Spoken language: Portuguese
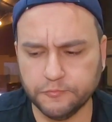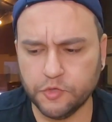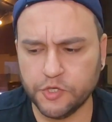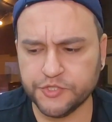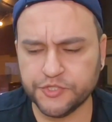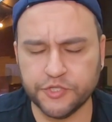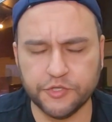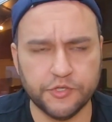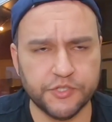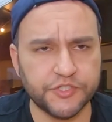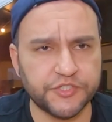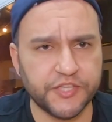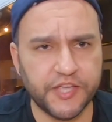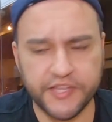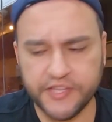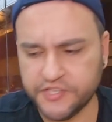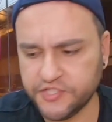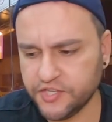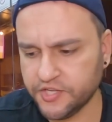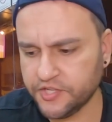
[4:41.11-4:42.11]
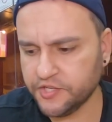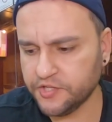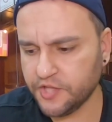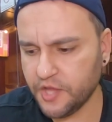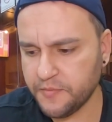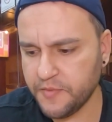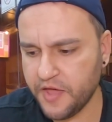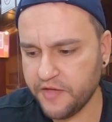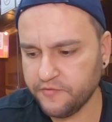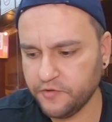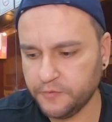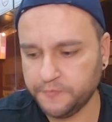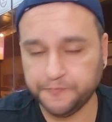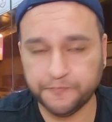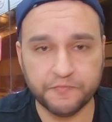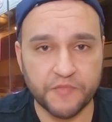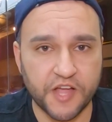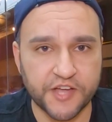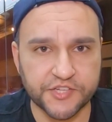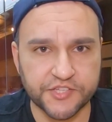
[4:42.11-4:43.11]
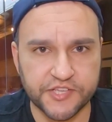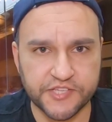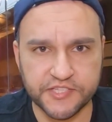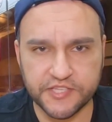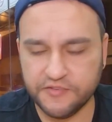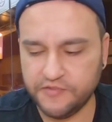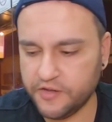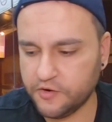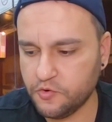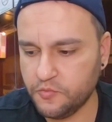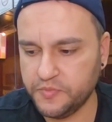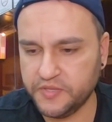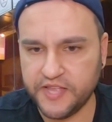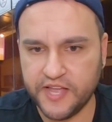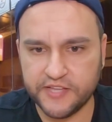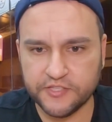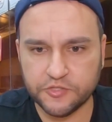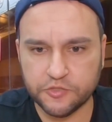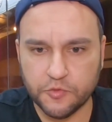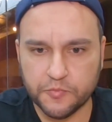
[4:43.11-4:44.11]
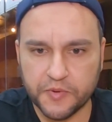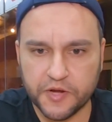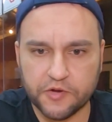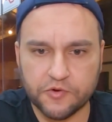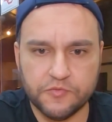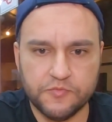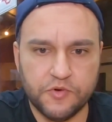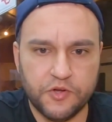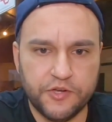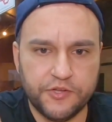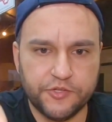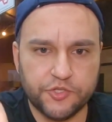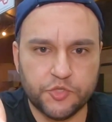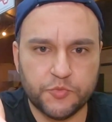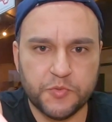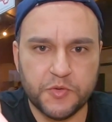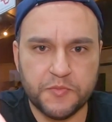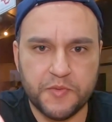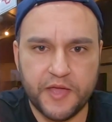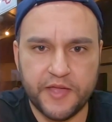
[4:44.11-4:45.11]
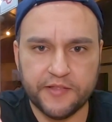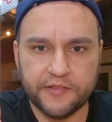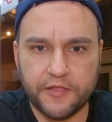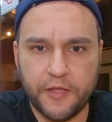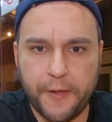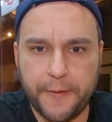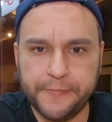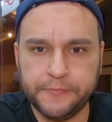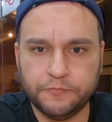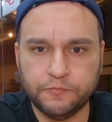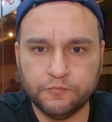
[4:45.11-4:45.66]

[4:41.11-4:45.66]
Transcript: Nossa, eu gostei desse aqui também, viu? Acho que esse aqui vai combinar super com molinho de pimenta.